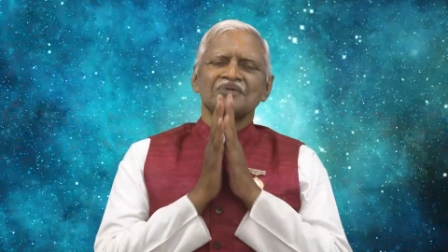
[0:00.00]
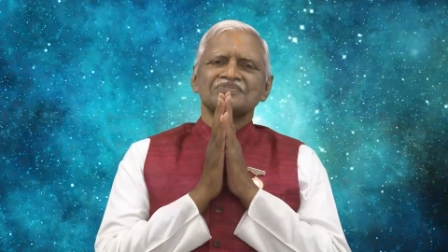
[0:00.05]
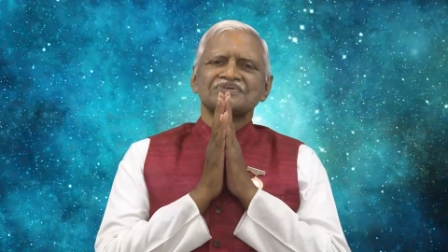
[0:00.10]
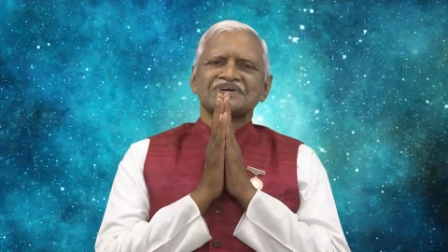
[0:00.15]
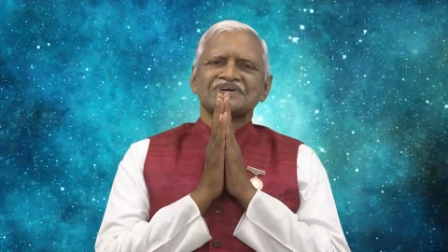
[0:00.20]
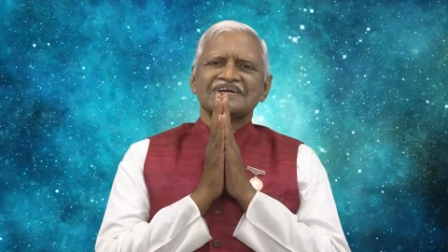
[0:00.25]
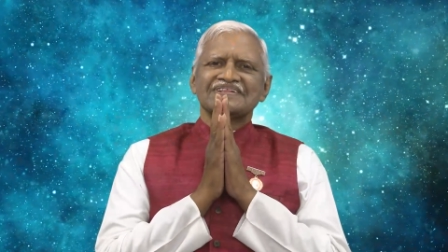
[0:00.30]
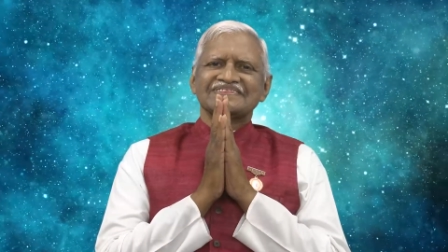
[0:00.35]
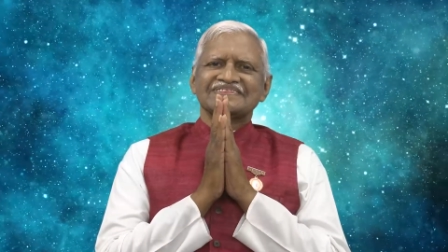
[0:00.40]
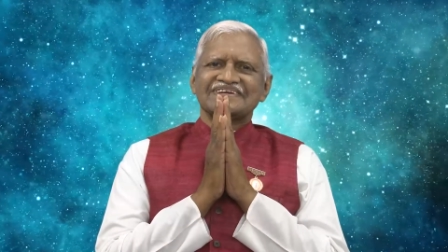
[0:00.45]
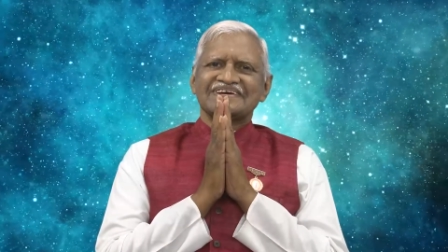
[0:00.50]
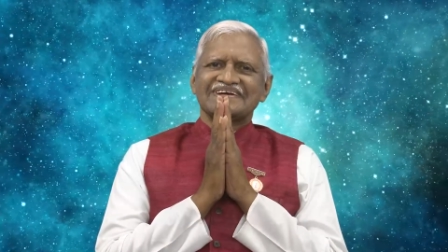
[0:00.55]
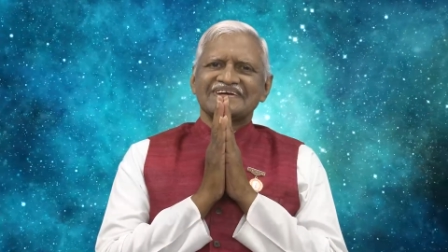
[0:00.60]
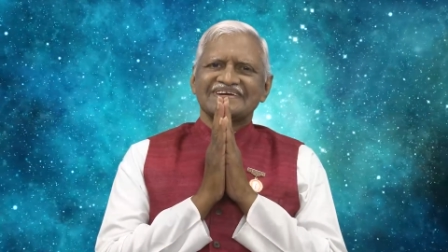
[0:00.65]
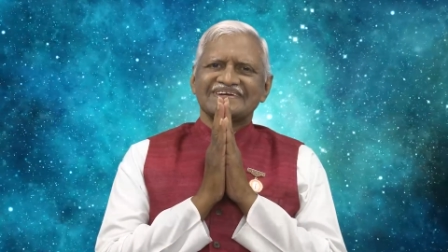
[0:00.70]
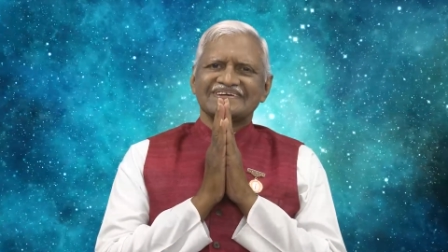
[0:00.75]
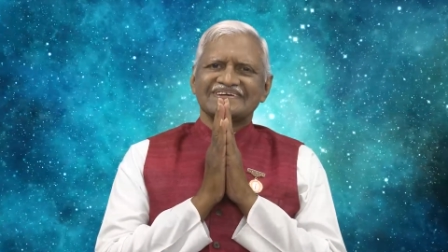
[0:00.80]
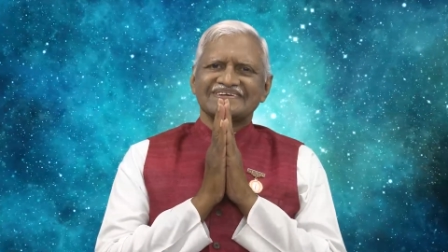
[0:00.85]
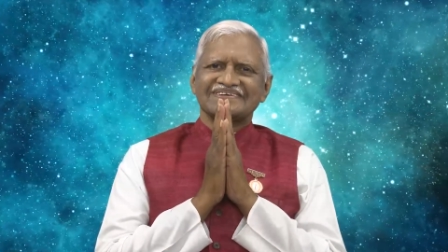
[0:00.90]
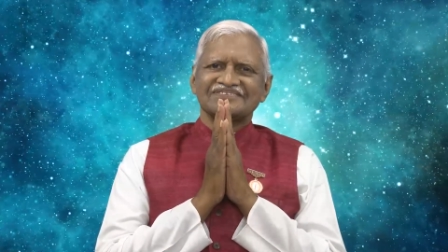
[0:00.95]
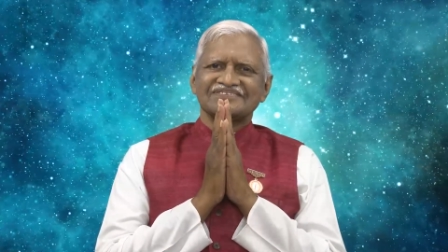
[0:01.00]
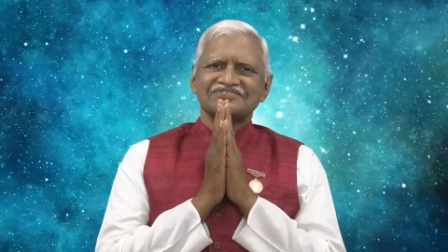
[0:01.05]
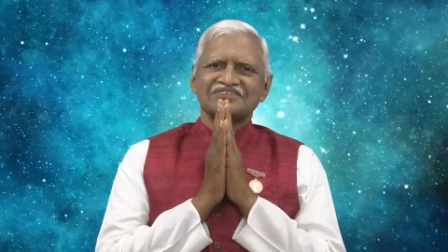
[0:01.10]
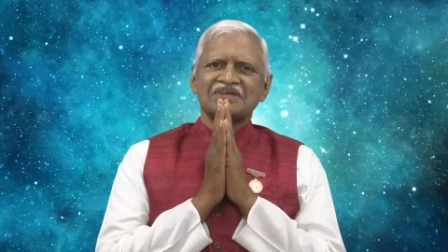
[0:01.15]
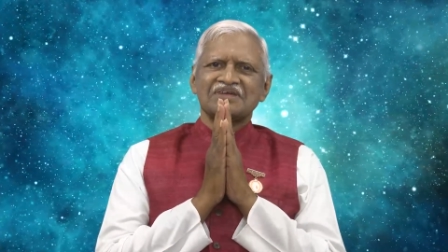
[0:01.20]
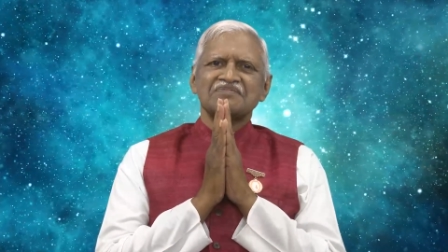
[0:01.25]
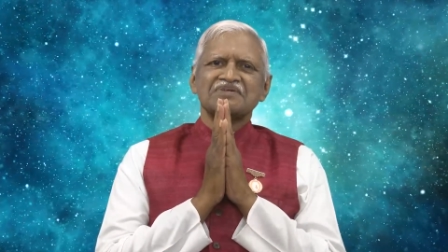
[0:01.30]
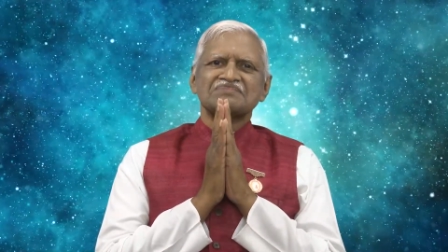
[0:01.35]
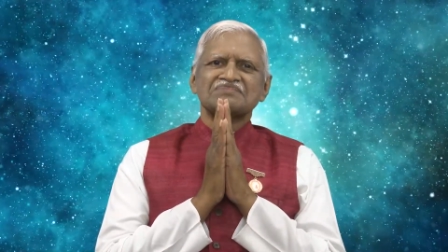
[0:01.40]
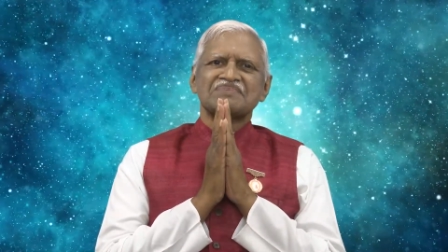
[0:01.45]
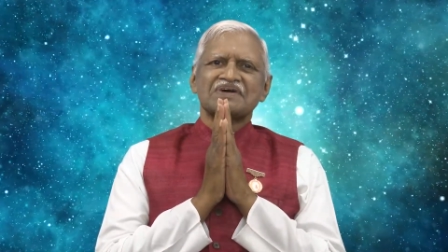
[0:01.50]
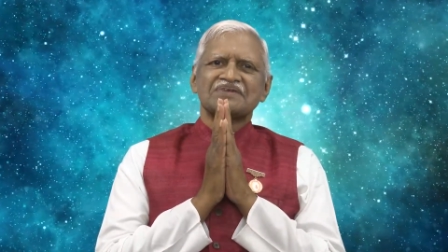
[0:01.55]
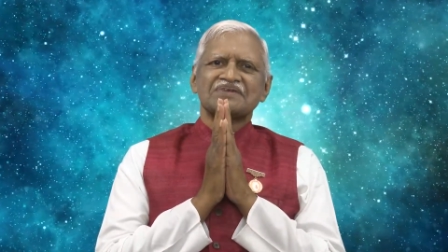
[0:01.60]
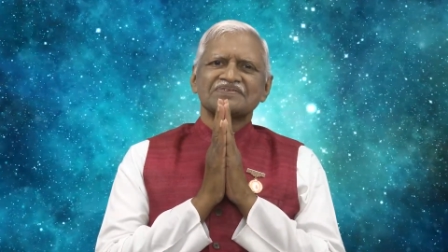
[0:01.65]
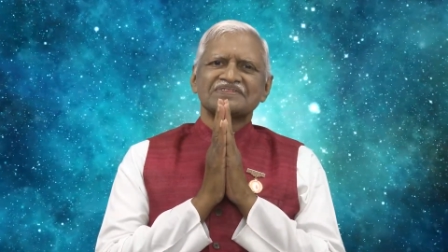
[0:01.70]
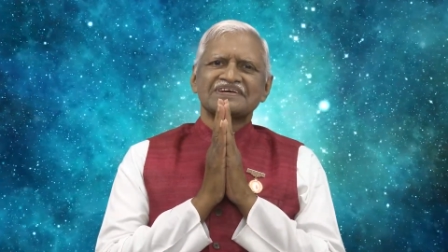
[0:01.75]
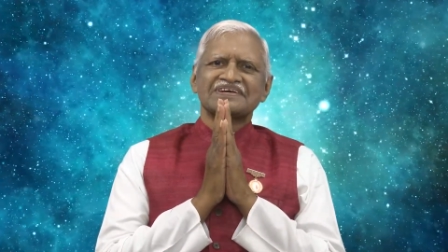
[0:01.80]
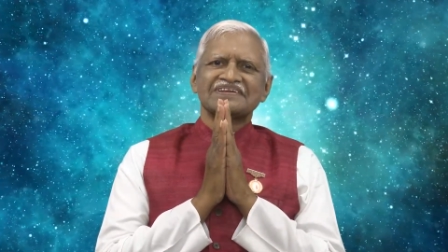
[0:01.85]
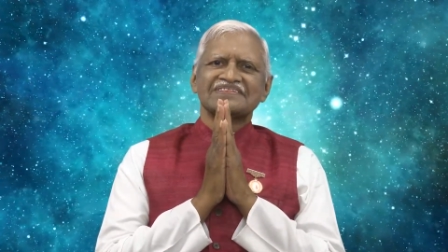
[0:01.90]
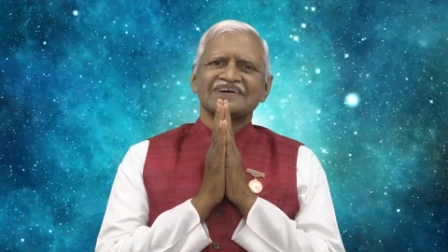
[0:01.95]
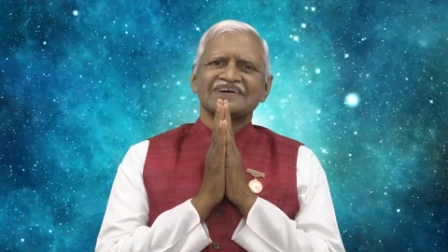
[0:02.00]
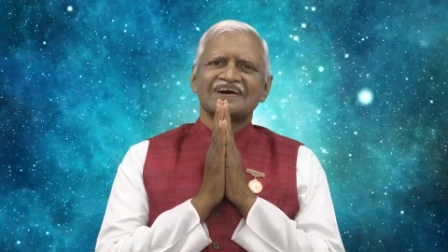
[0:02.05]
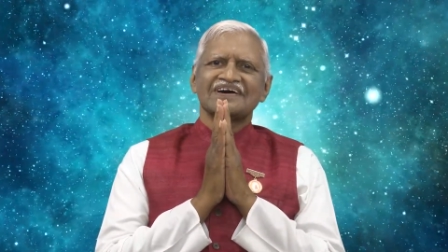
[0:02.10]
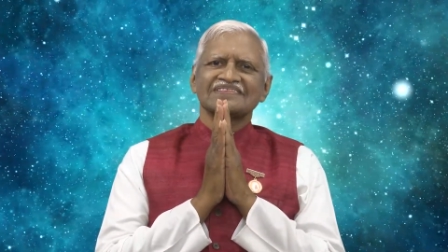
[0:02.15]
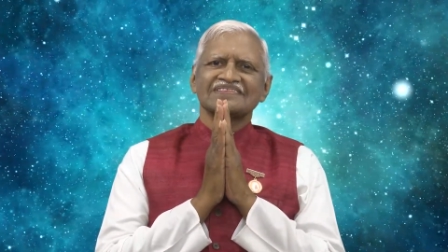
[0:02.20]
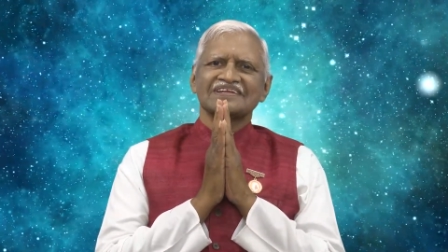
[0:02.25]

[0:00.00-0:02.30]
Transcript: శాంతి శ్రీమద్ భగవద్గీత